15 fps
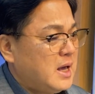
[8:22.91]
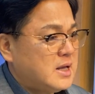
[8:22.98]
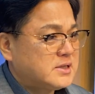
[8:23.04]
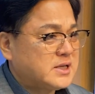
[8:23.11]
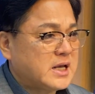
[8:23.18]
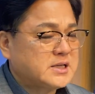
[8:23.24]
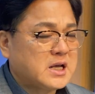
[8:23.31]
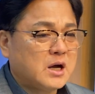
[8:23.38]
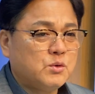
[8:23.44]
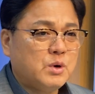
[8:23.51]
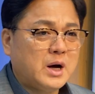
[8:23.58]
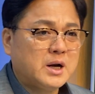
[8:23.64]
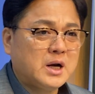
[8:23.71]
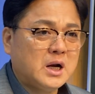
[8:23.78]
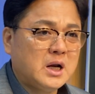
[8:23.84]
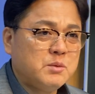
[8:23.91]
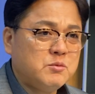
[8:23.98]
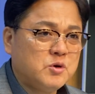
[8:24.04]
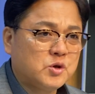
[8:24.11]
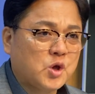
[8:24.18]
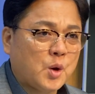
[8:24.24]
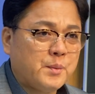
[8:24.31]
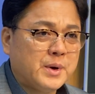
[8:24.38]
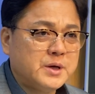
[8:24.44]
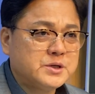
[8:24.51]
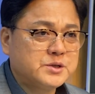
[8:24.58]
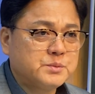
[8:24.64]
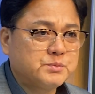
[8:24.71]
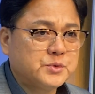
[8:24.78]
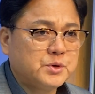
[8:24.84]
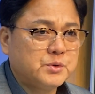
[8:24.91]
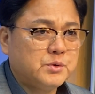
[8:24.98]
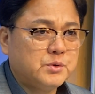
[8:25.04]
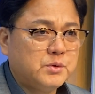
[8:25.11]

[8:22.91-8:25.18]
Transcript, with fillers: 세상과 하나님을 겸하여 섬기고